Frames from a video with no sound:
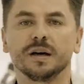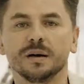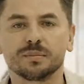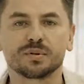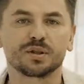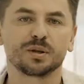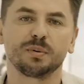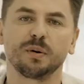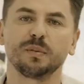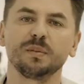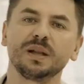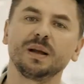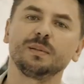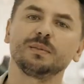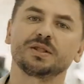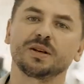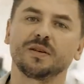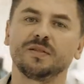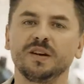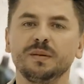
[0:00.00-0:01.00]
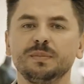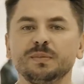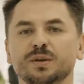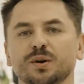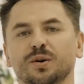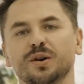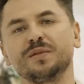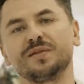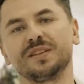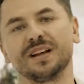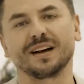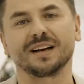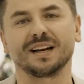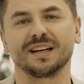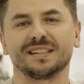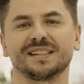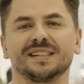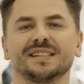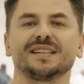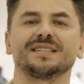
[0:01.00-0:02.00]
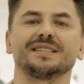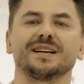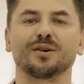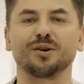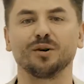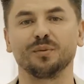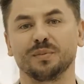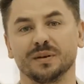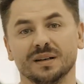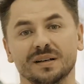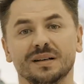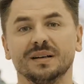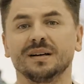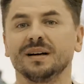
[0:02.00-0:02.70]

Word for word: Przypominam, że w lipcu PLIF nagradza za zakupy